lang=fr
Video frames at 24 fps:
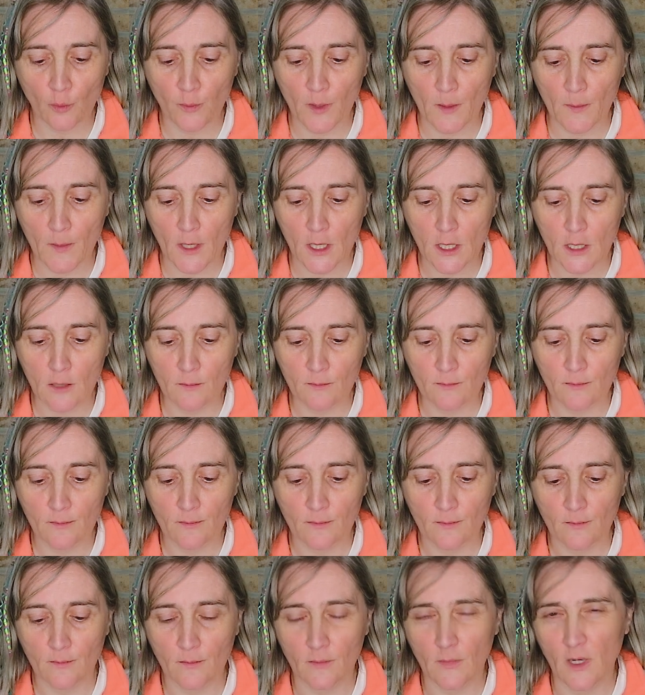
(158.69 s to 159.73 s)
pas mal.
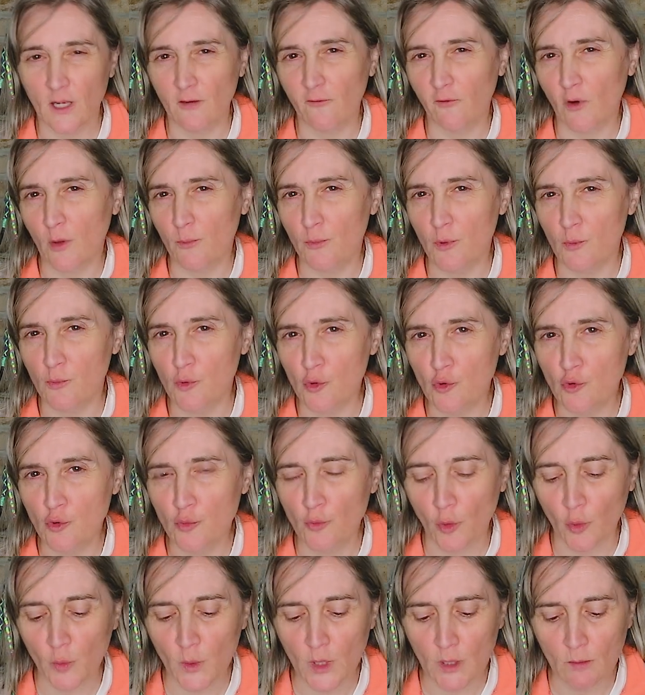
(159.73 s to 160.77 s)
Elles font un peu beaucoup de
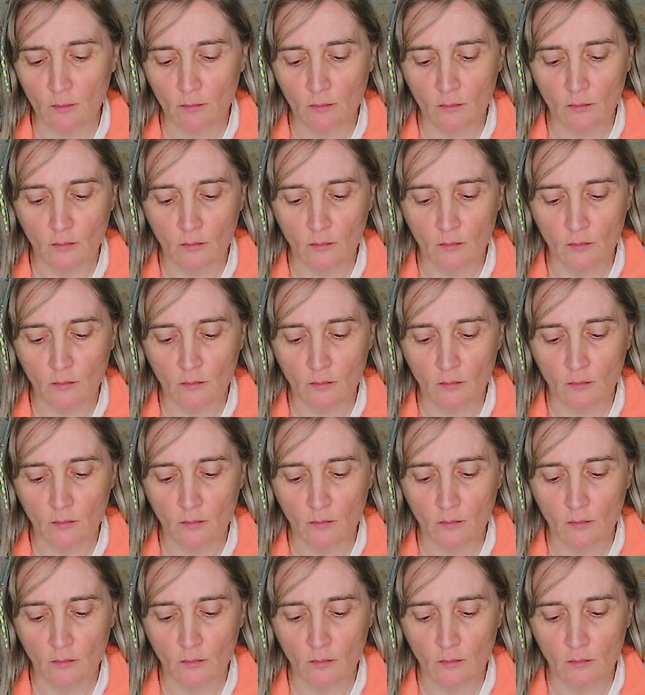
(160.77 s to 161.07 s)
bruit.